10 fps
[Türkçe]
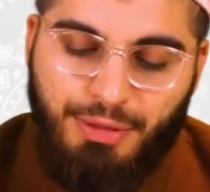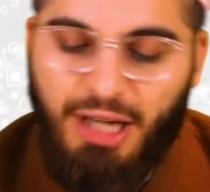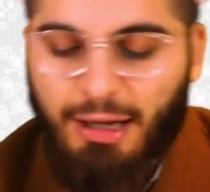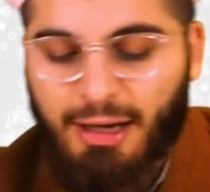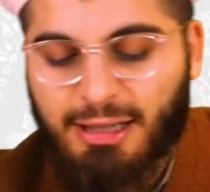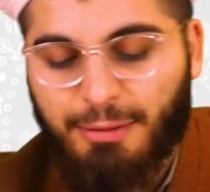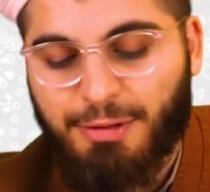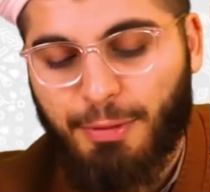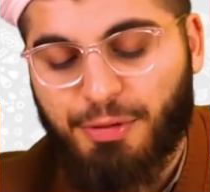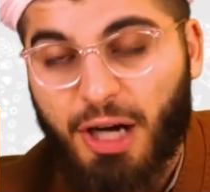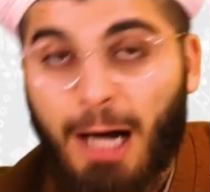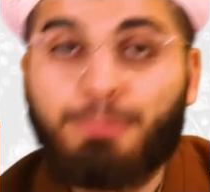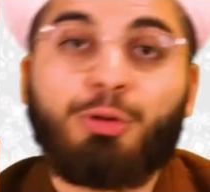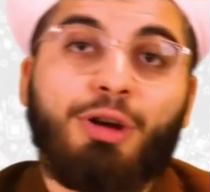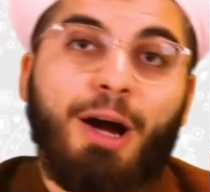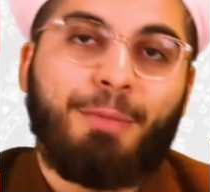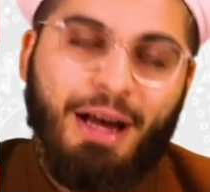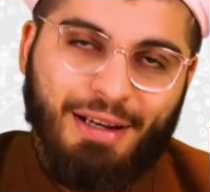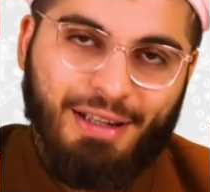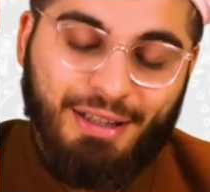Mikail Aleyhisselam ismi neymiş?
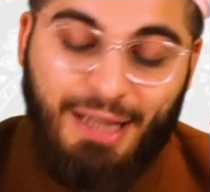Abdurrahman.